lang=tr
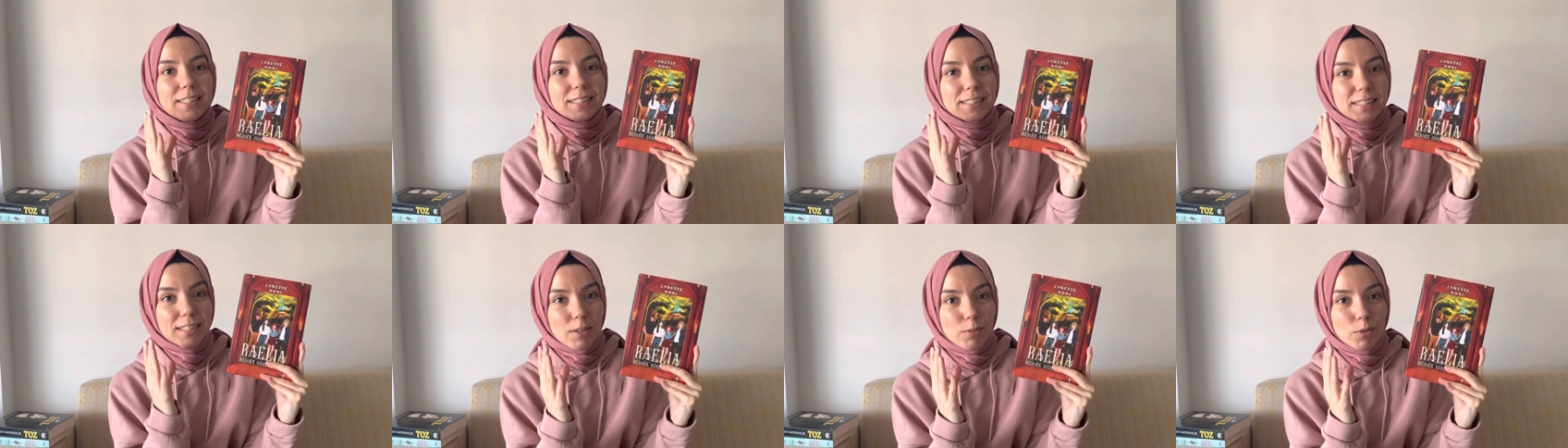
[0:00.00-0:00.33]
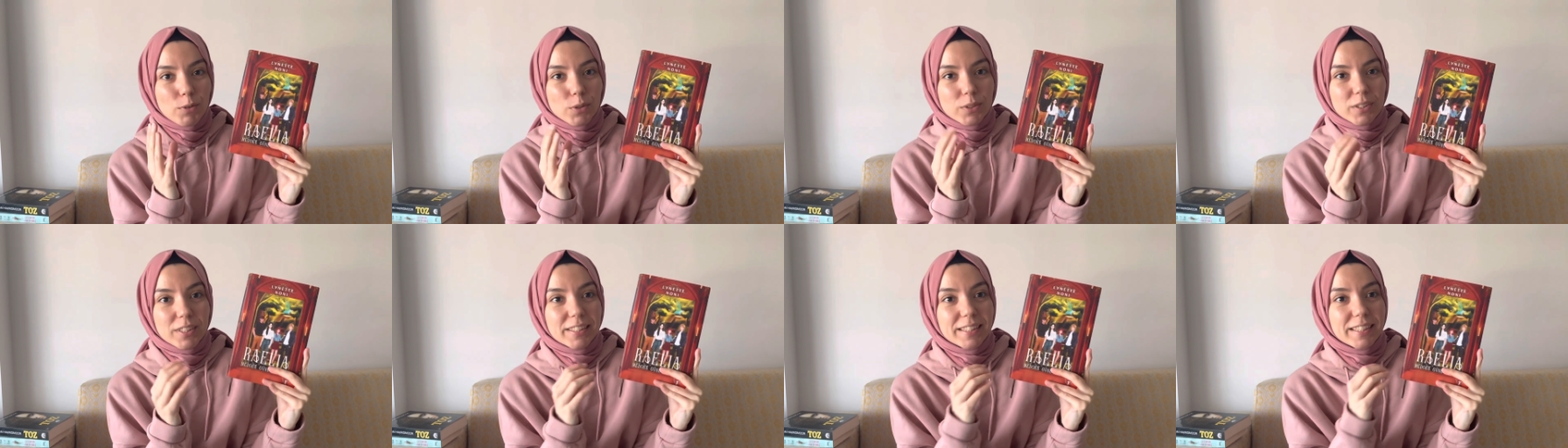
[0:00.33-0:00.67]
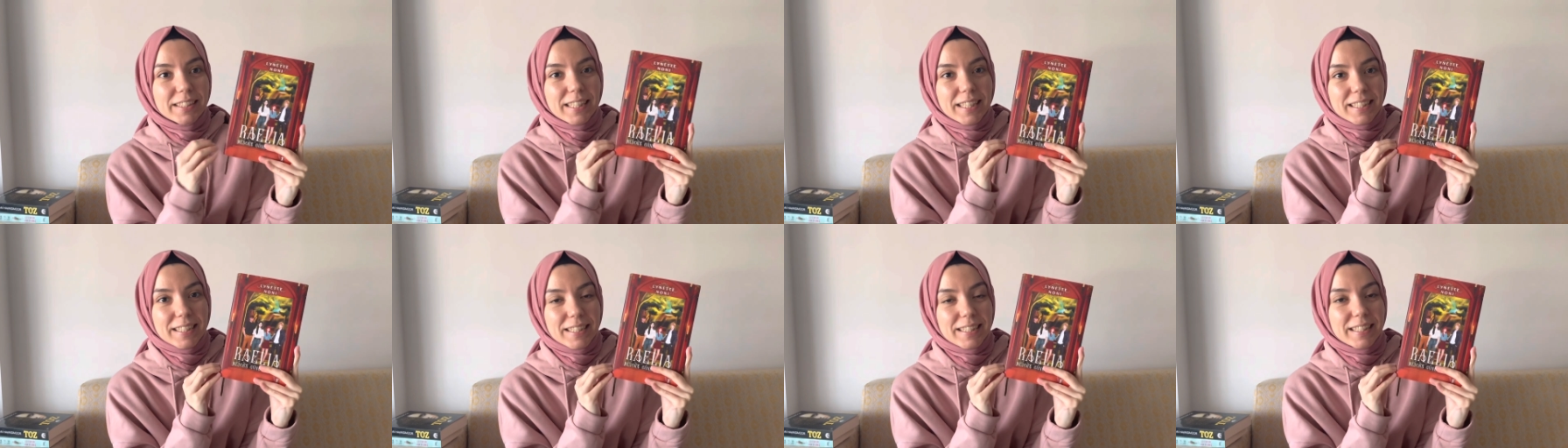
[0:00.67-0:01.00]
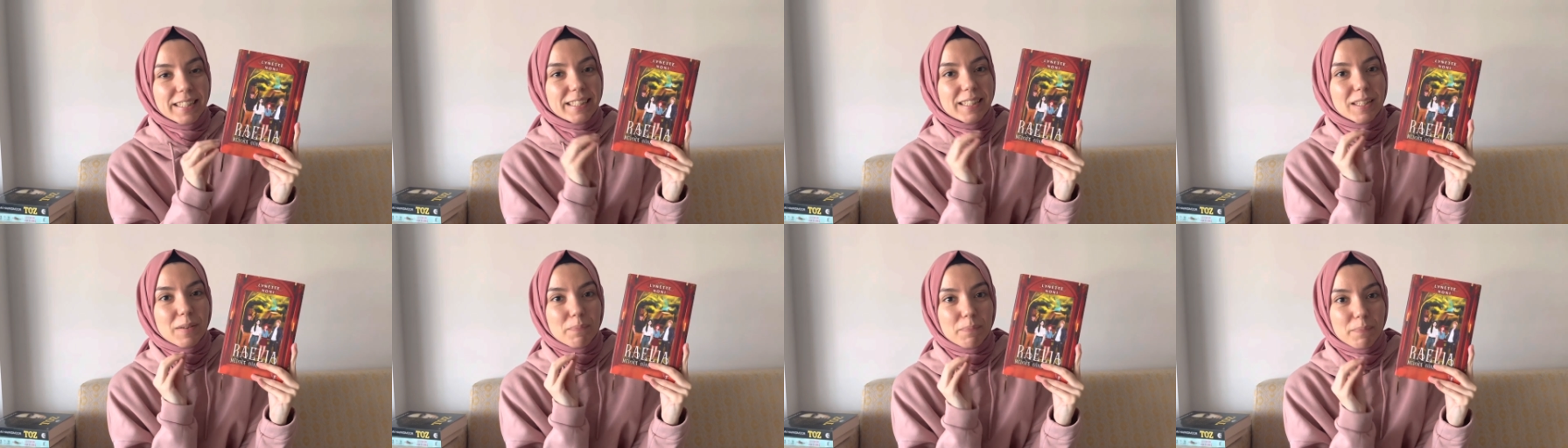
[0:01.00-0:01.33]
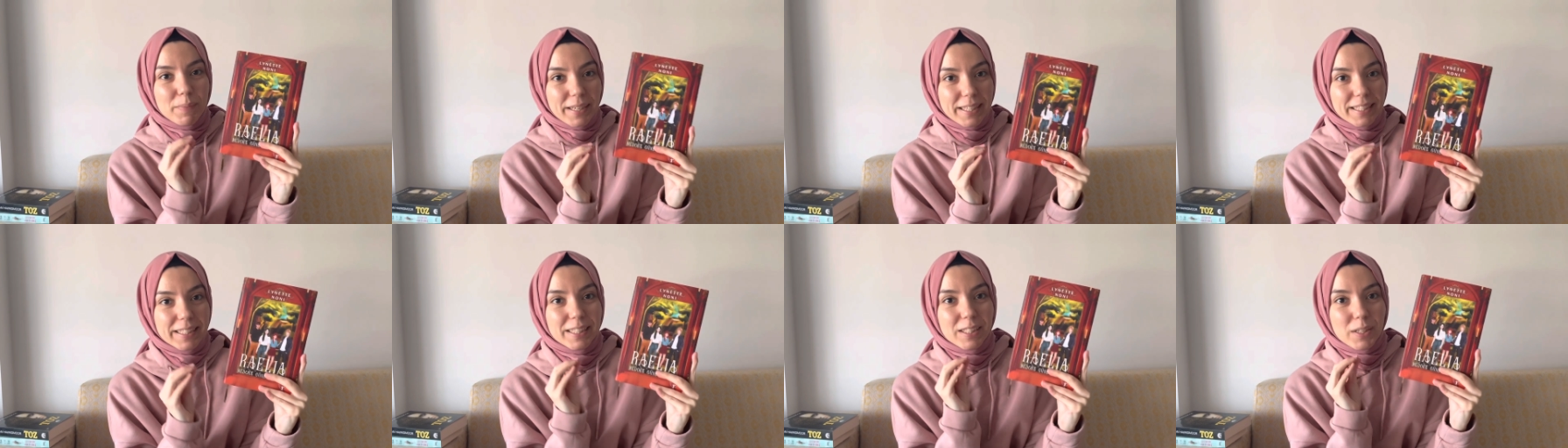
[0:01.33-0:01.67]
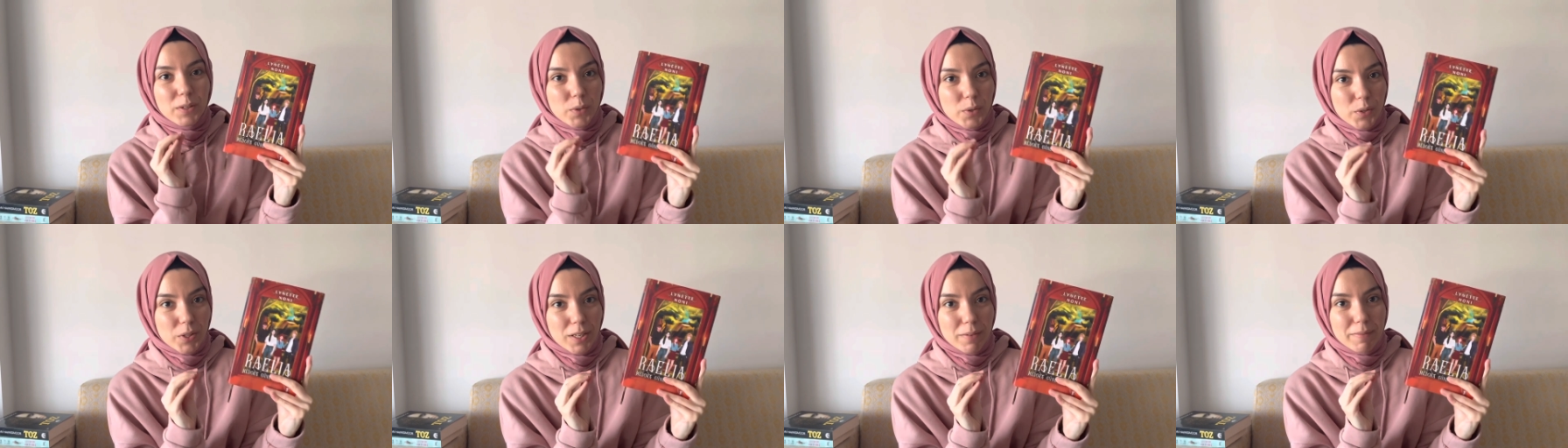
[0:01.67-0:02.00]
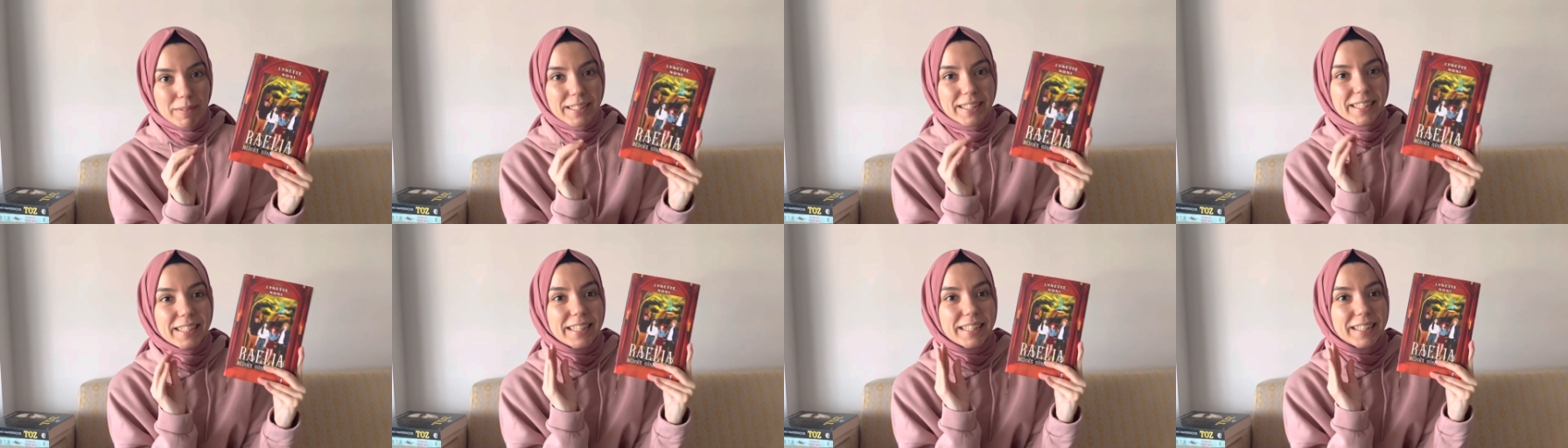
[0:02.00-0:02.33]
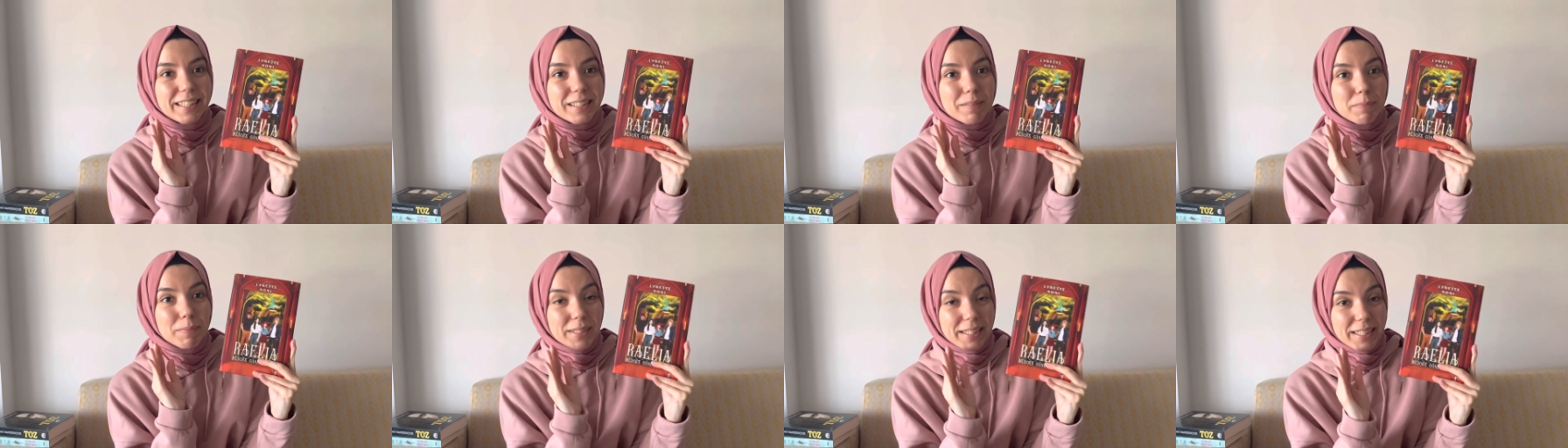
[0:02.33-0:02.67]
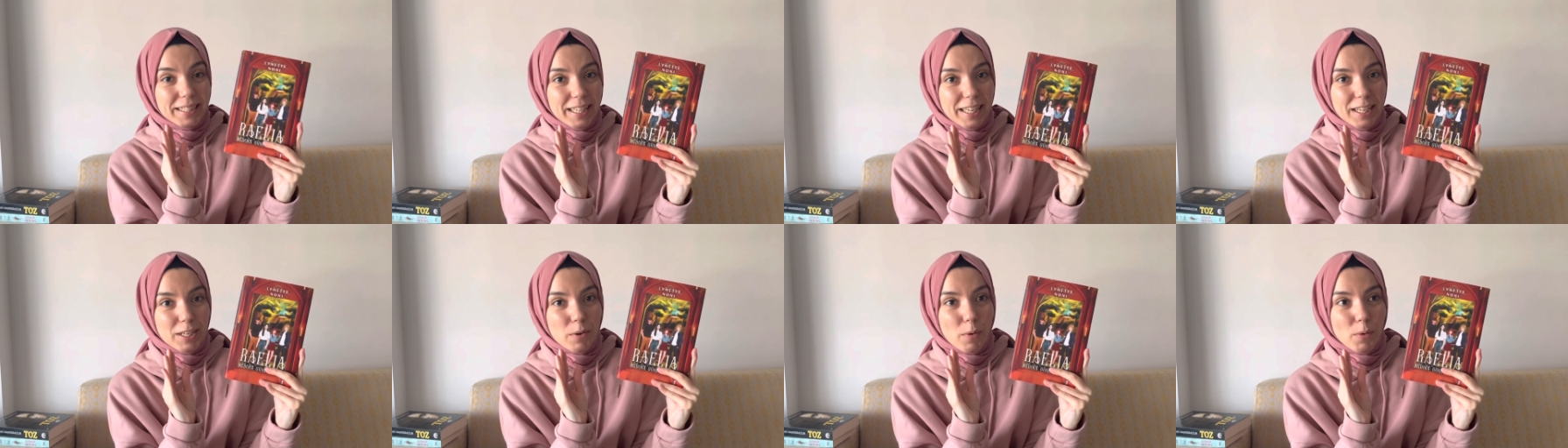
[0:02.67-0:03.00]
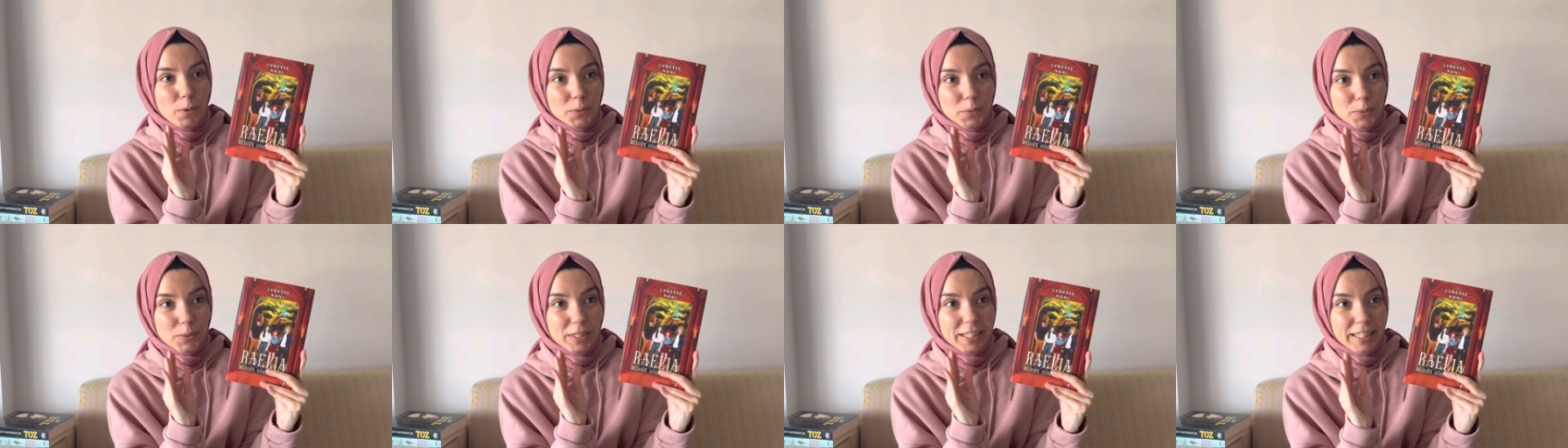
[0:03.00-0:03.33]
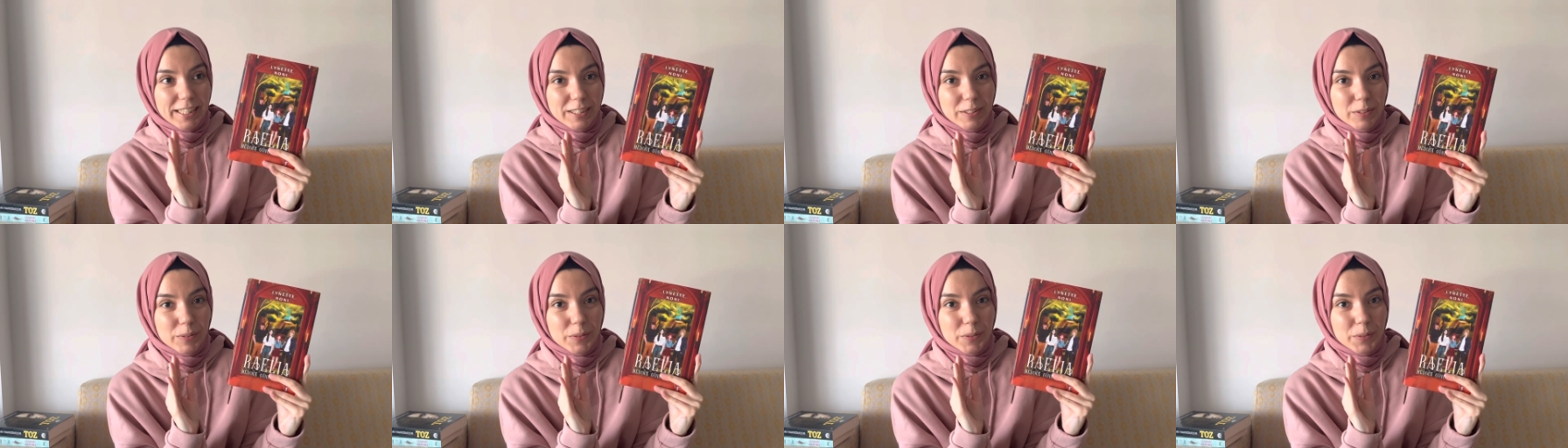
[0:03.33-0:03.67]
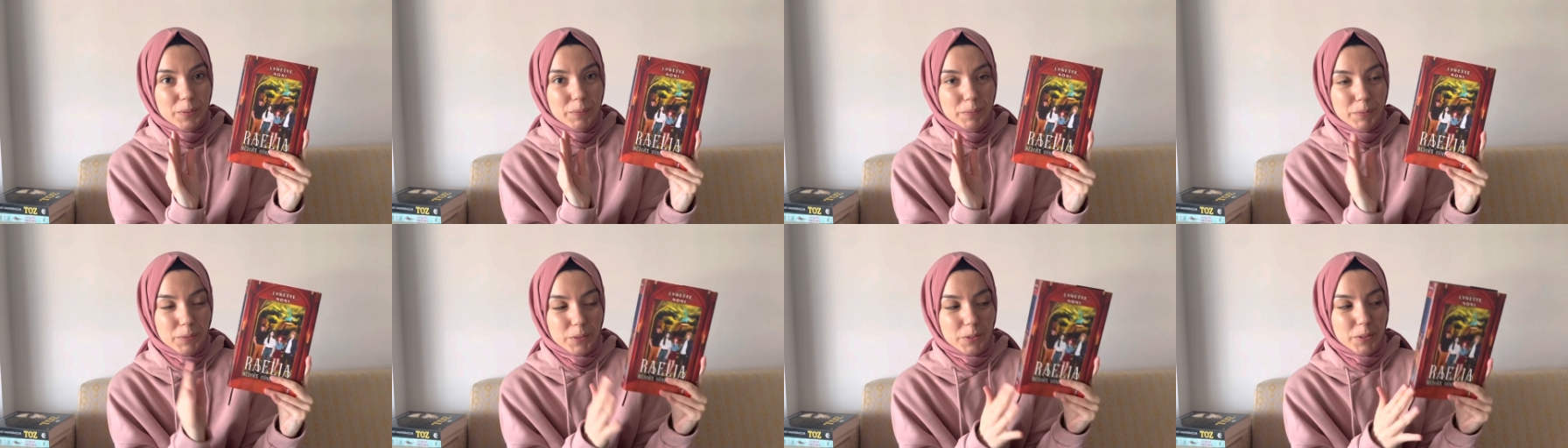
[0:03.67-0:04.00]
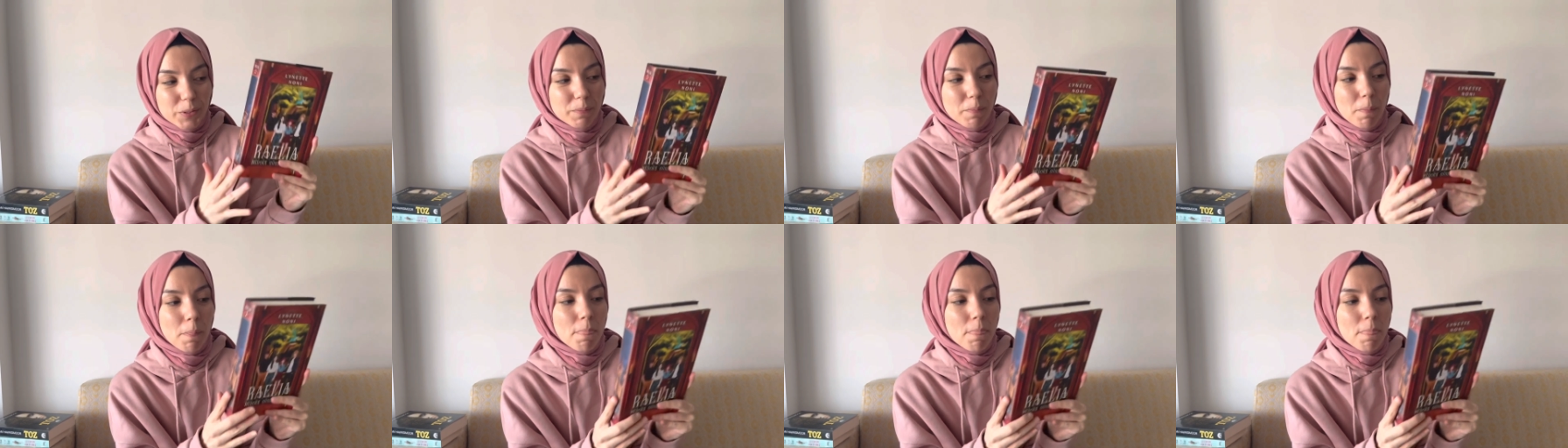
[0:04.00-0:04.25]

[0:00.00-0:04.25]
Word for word: seviyorsanız kesinlikle bayılarak okuyabileceğiniz bir seri olduğuna inanıyorum bunun.